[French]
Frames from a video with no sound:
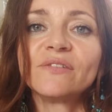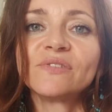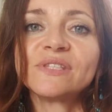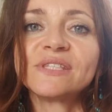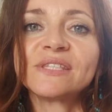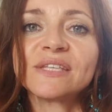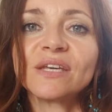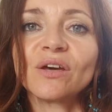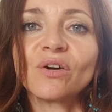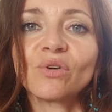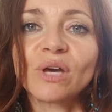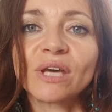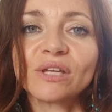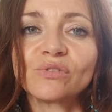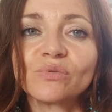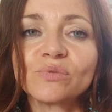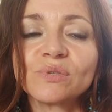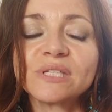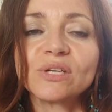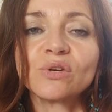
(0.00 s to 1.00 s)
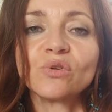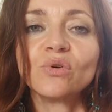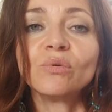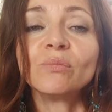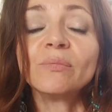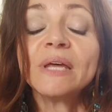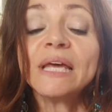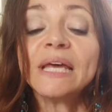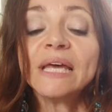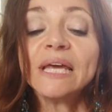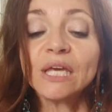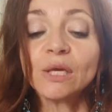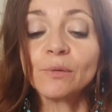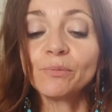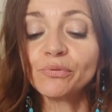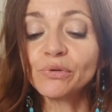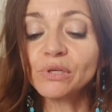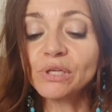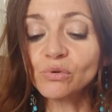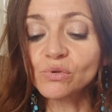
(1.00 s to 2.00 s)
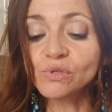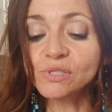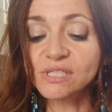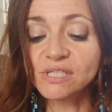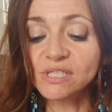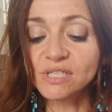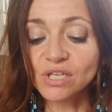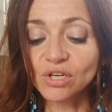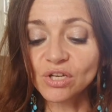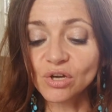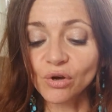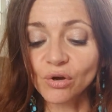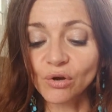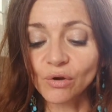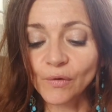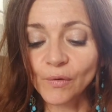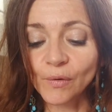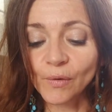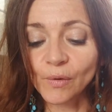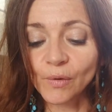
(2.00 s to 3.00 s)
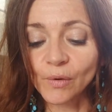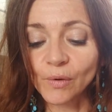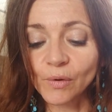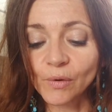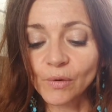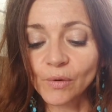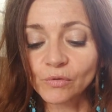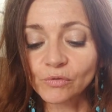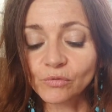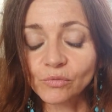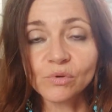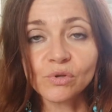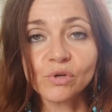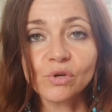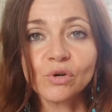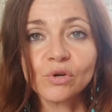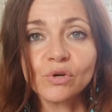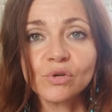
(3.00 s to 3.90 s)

éviter en cas de condylome. Et puis aussi, euh, donc,